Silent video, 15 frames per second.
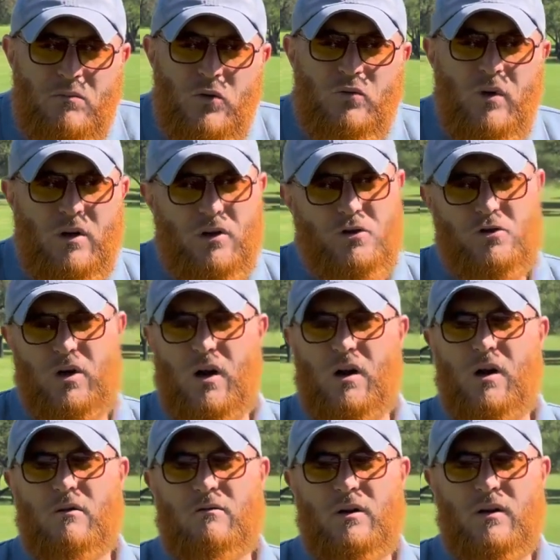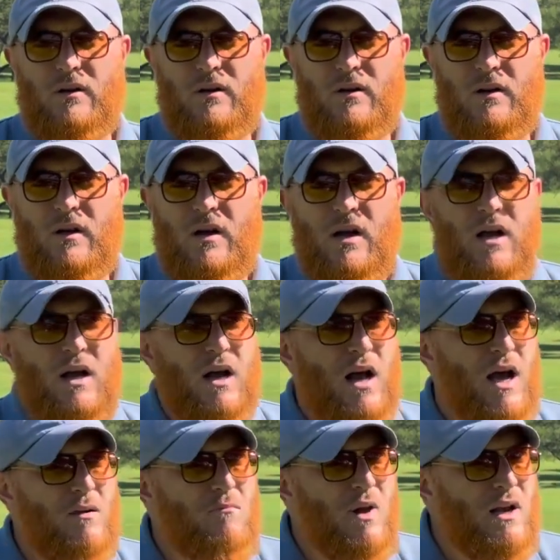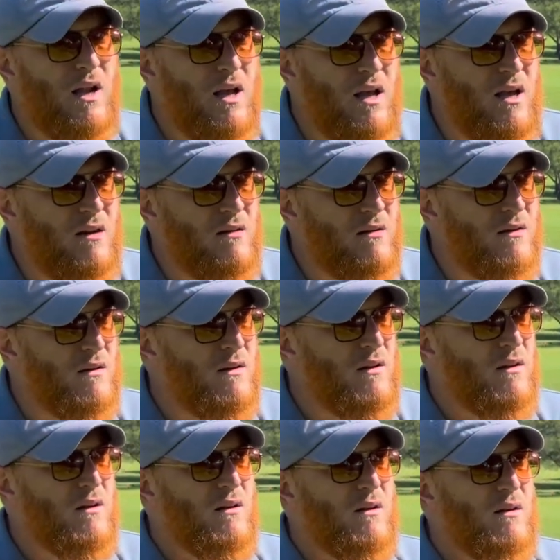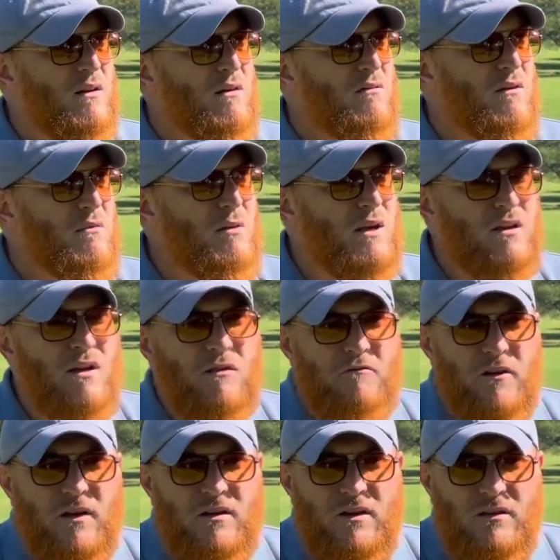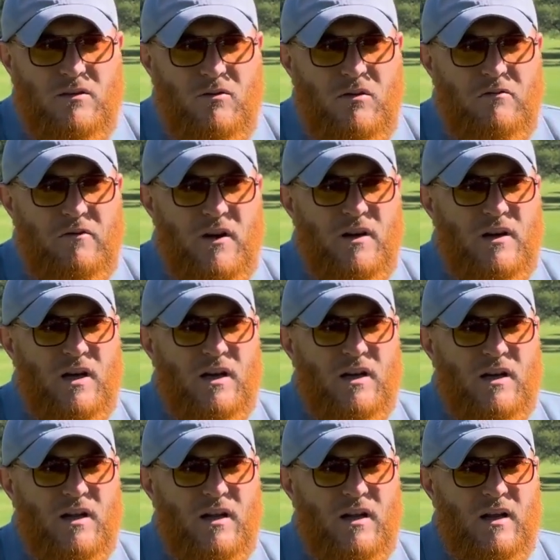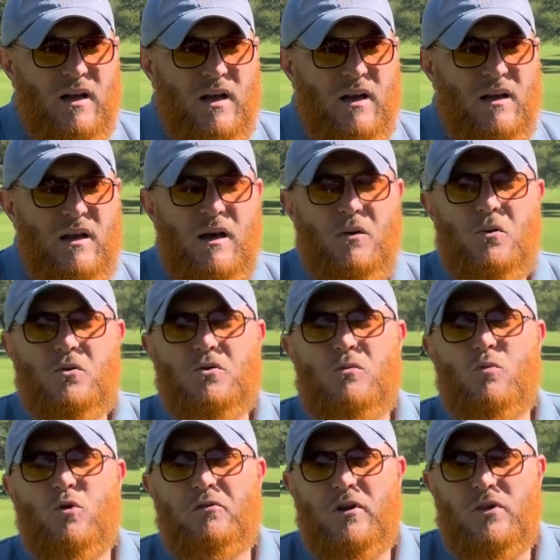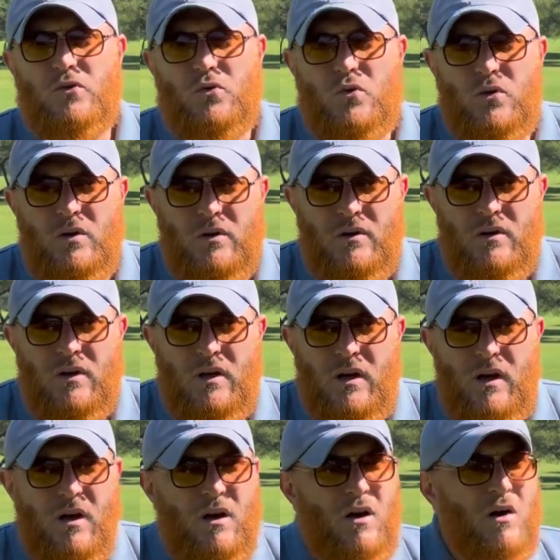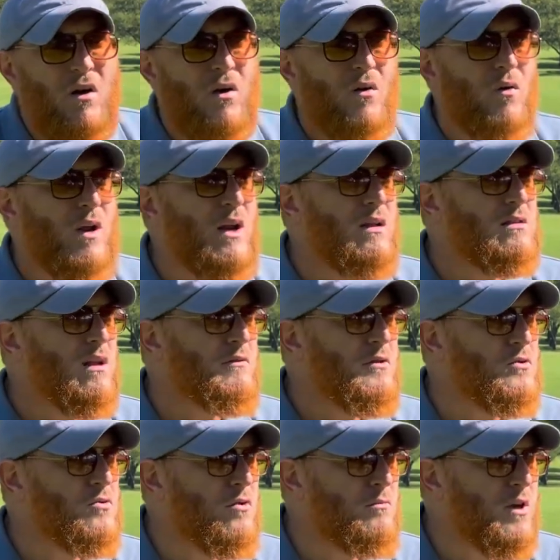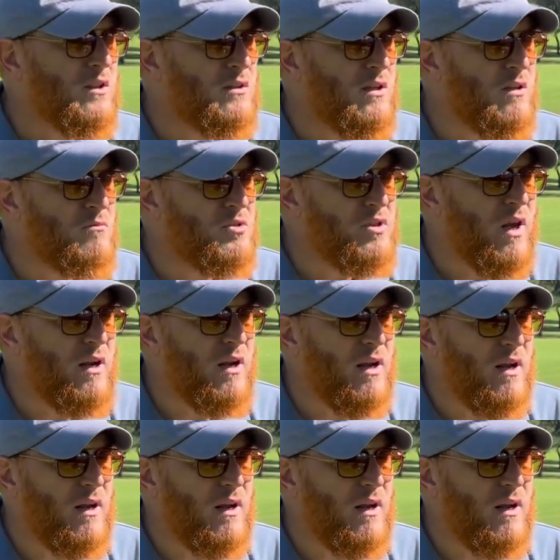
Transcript: متولي الشعراوي أما الآن فبين الفينة والفينة يخرج المفلسون وليس في جعبتهم شيء